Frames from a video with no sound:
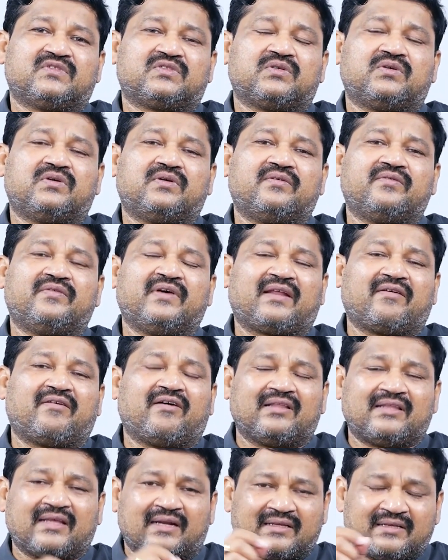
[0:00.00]
సో వేరే
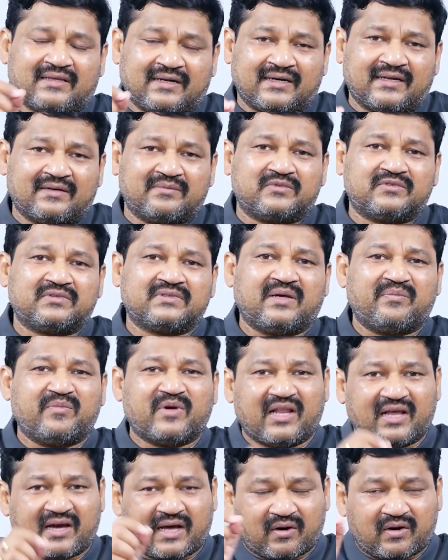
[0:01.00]
వాళ్ళ దగ్గర వినడము
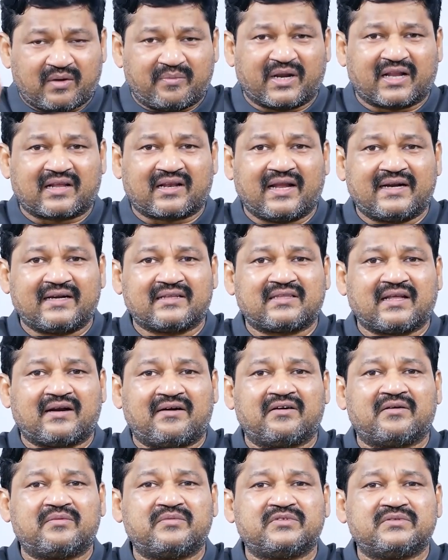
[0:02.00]
ఎమ్మెల్యే గారు కూడా మన క్లైంట్
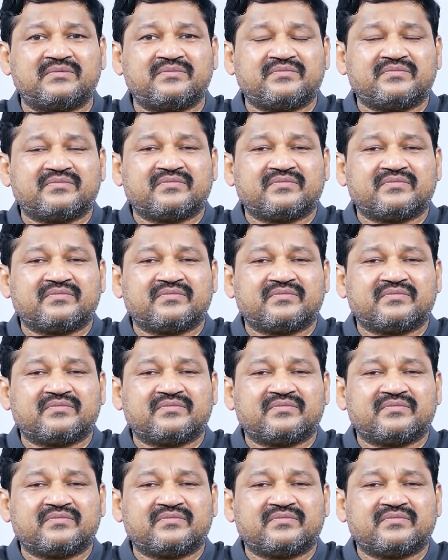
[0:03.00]
తిరగడము